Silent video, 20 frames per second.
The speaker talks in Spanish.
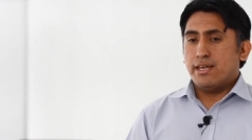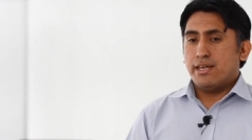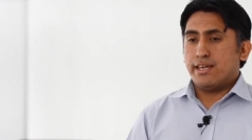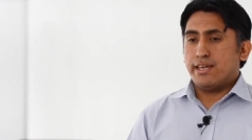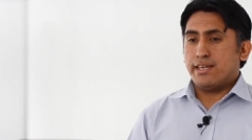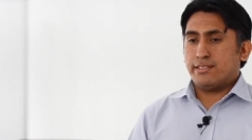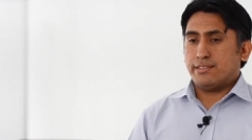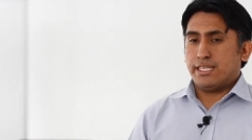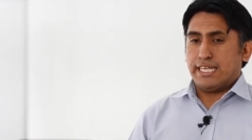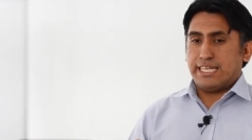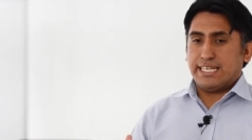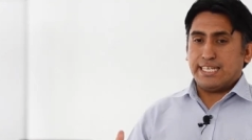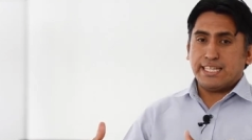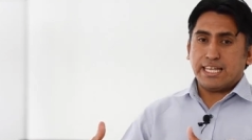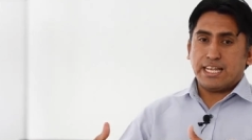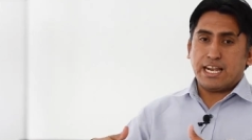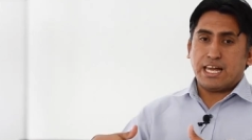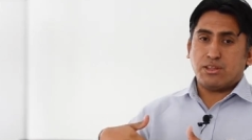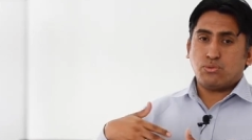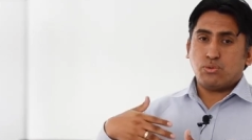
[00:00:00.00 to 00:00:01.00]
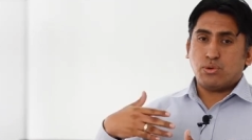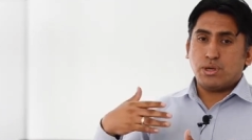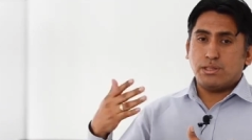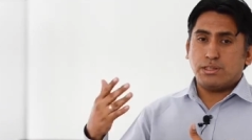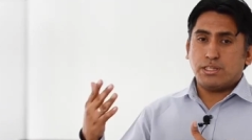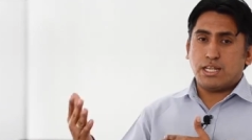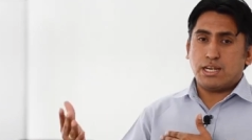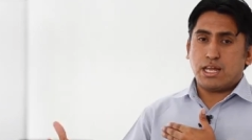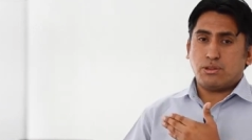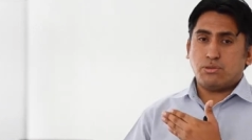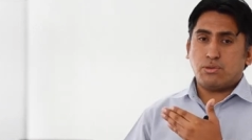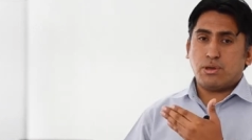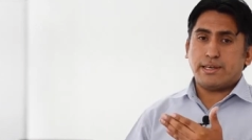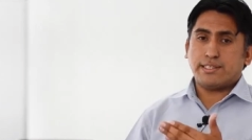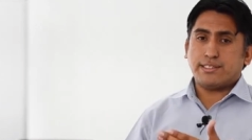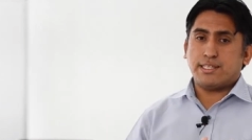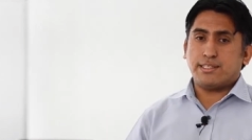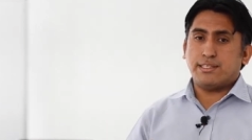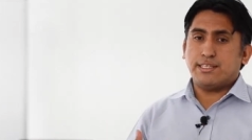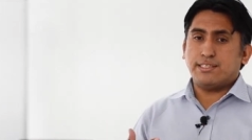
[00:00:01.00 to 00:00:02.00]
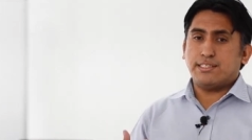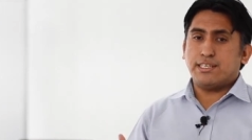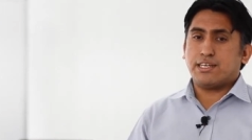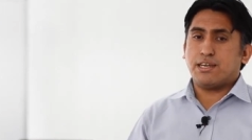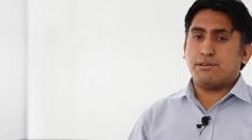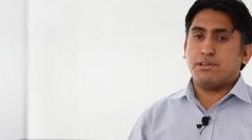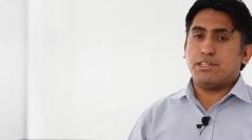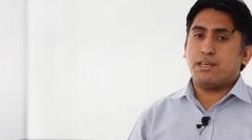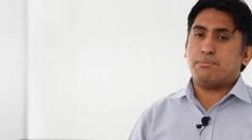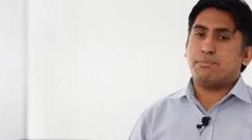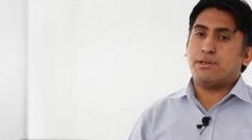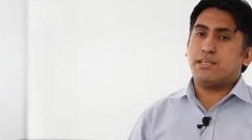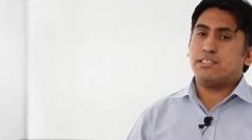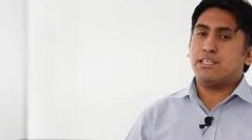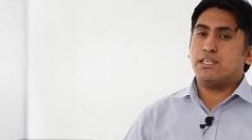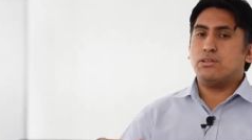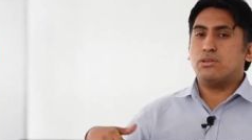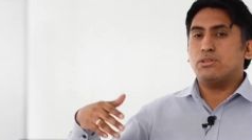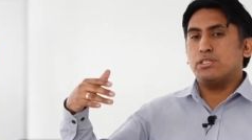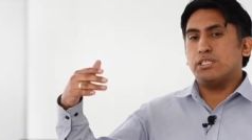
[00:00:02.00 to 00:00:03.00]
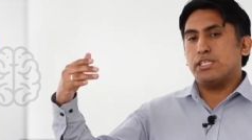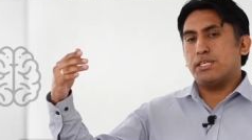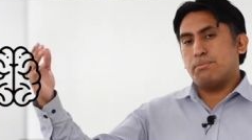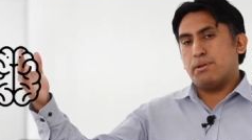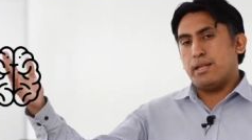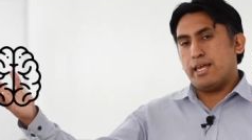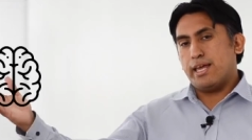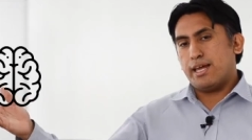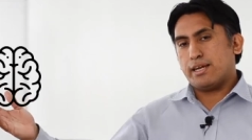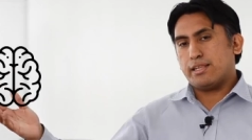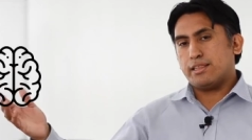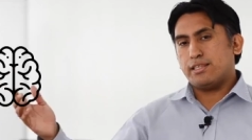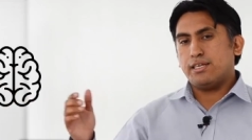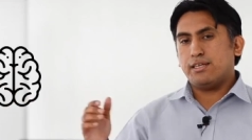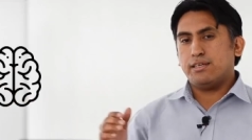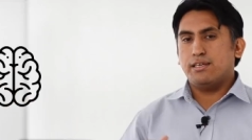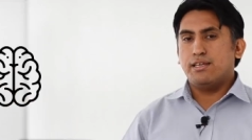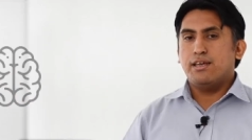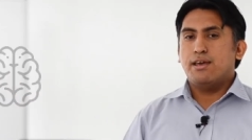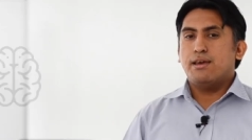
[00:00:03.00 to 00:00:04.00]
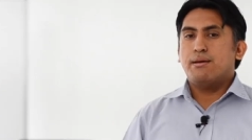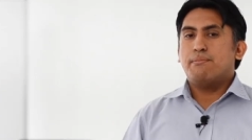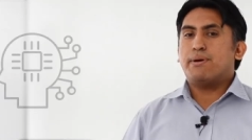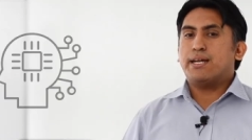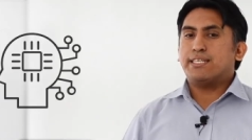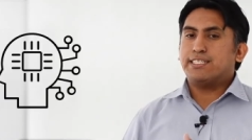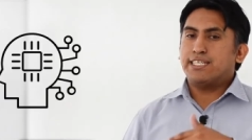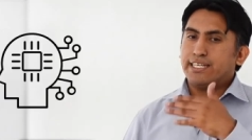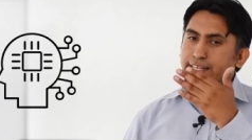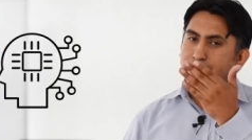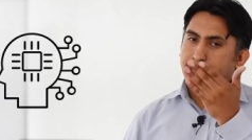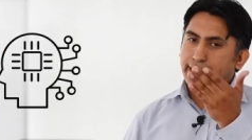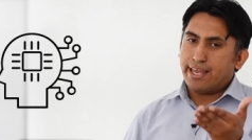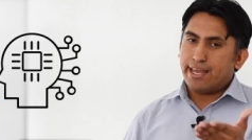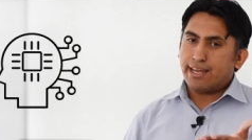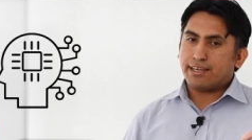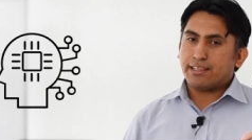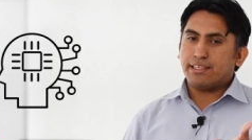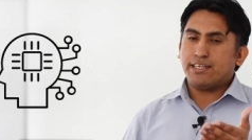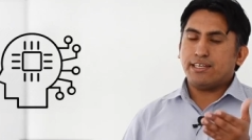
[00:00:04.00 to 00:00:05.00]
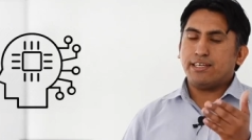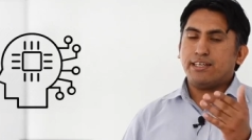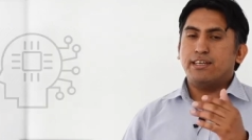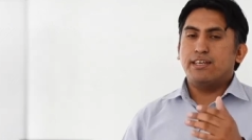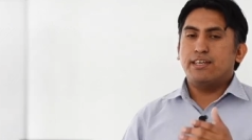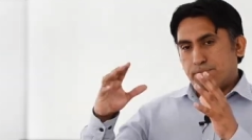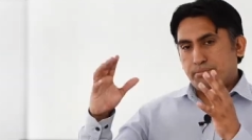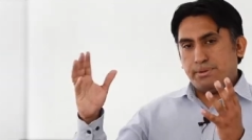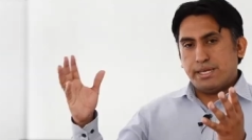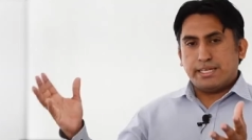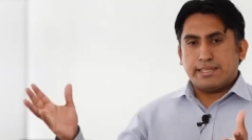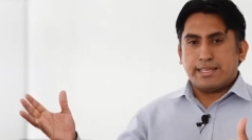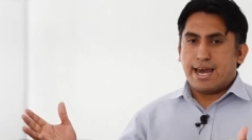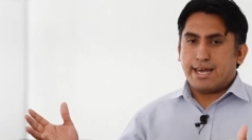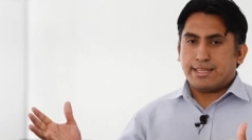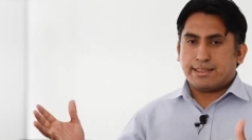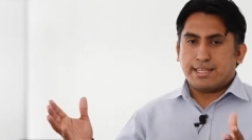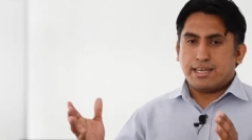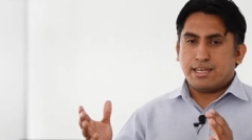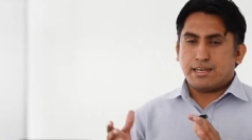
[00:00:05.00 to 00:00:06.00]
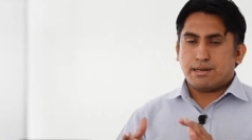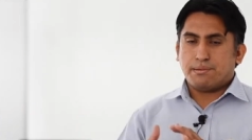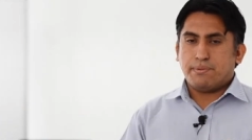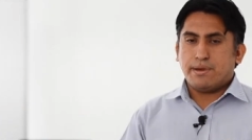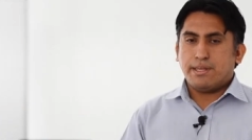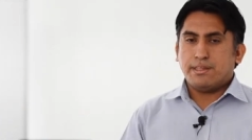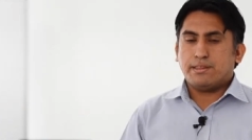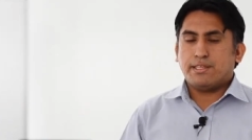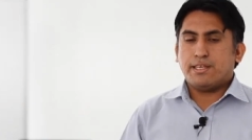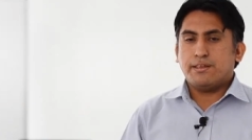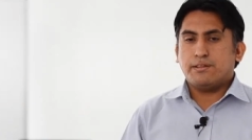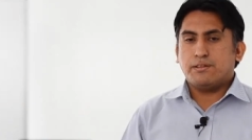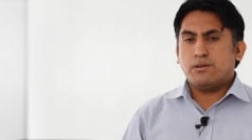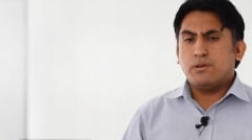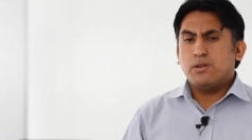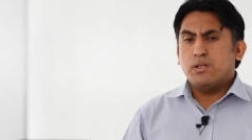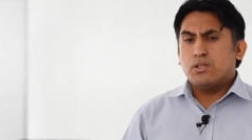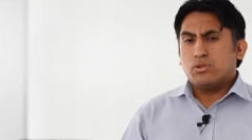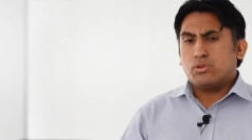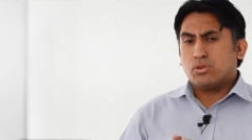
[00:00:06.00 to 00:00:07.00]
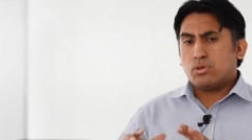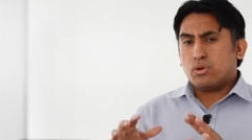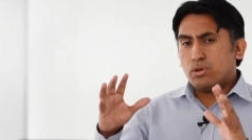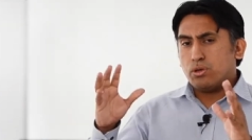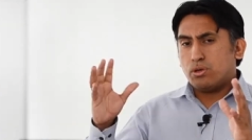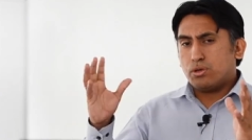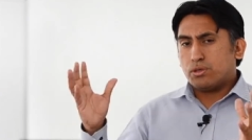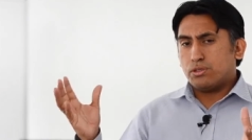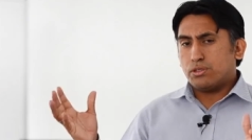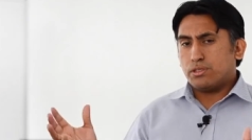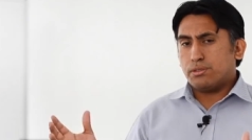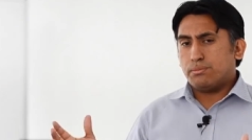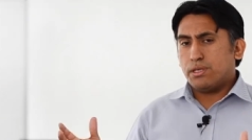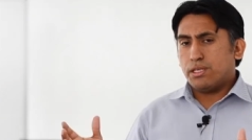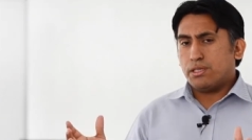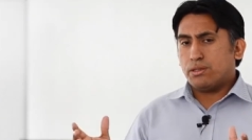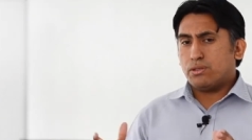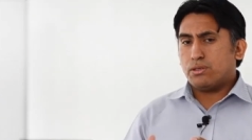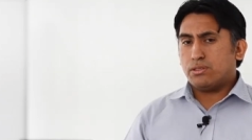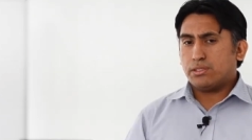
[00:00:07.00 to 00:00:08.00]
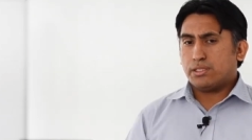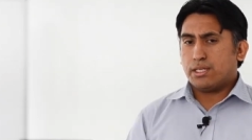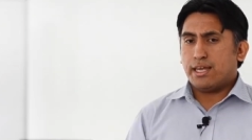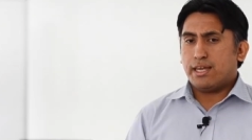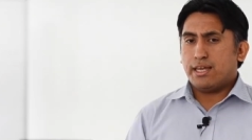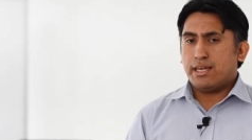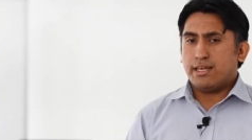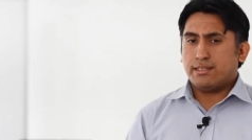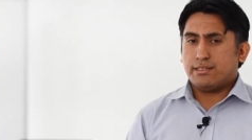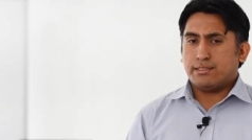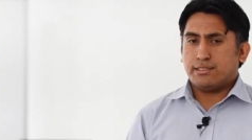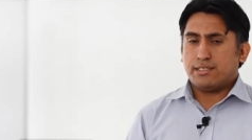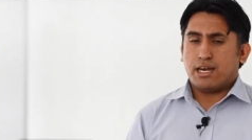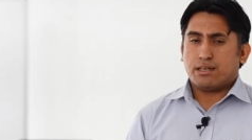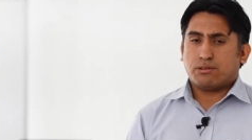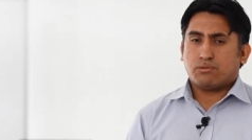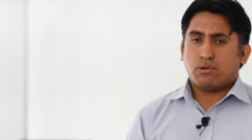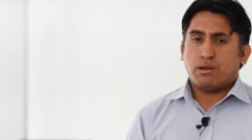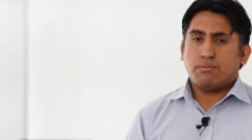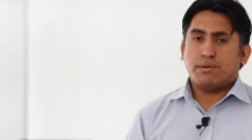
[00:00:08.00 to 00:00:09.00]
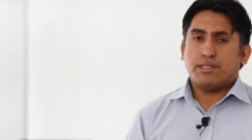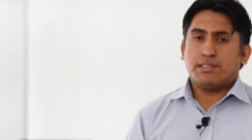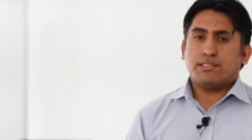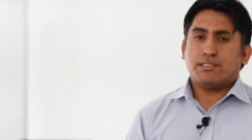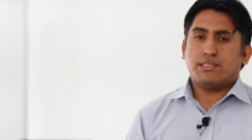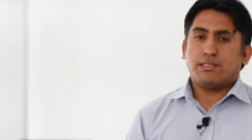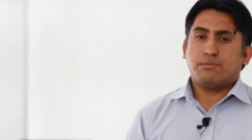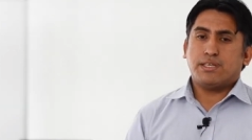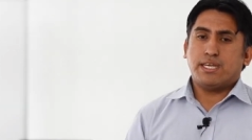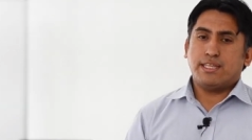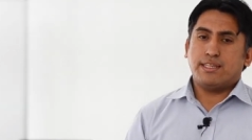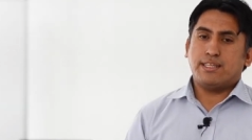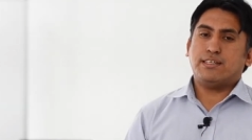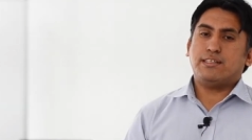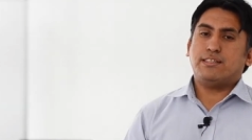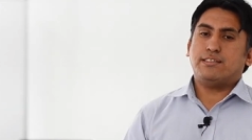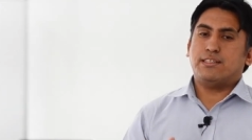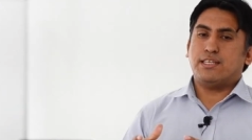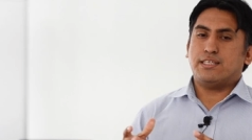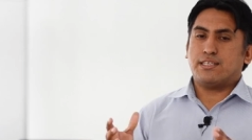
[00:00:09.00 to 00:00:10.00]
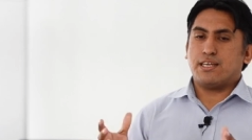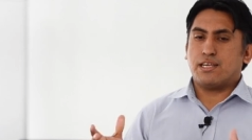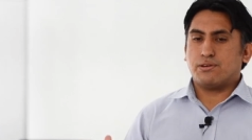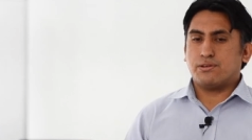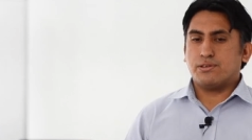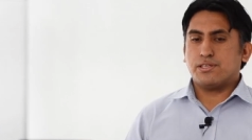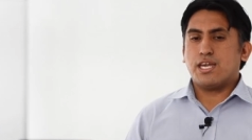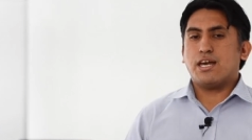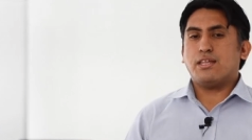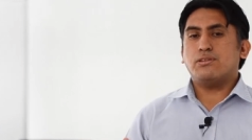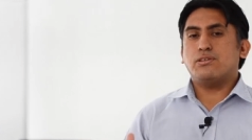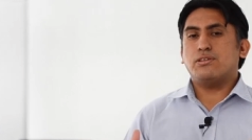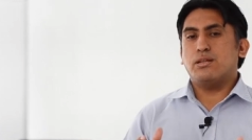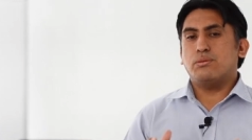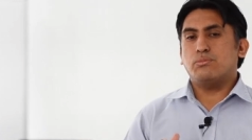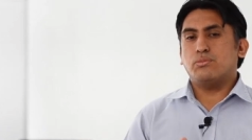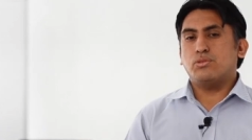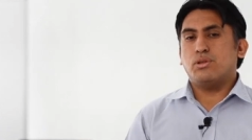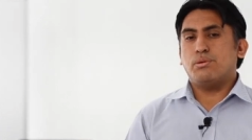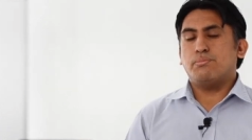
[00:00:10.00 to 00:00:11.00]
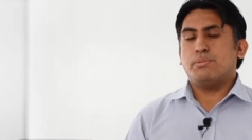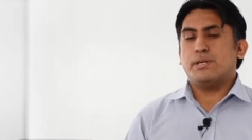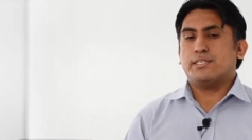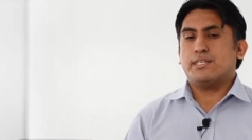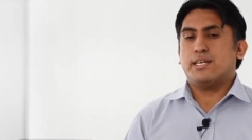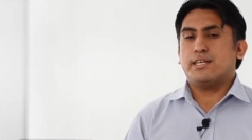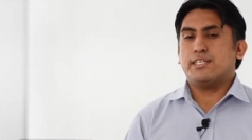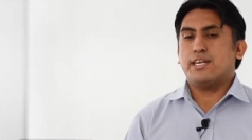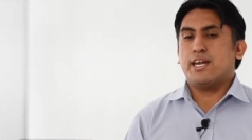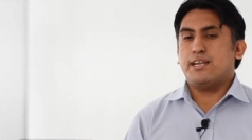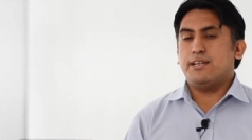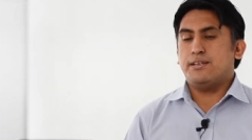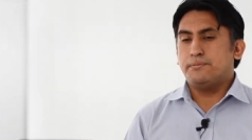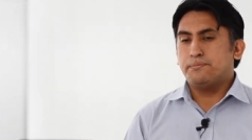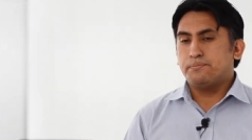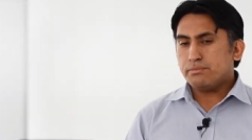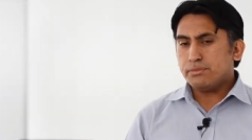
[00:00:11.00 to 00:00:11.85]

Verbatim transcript: este, y de las, de las nuevas tendencias que vienen apareciendo, Deep Learning, Machine Learning, Big Data de repente, ¿no? todos los conocimientos que este, actualmente se vienen desarrollando en el mundo empresarial